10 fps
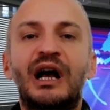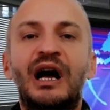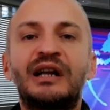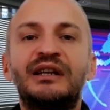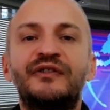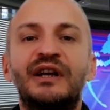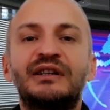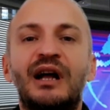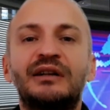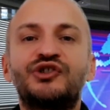ani
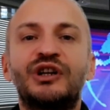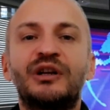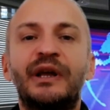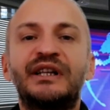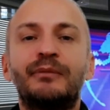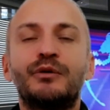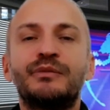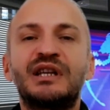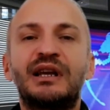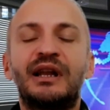fiyat artışları
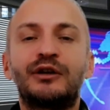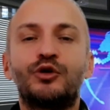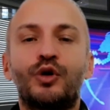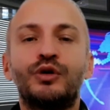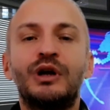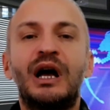beklememize gerek yok.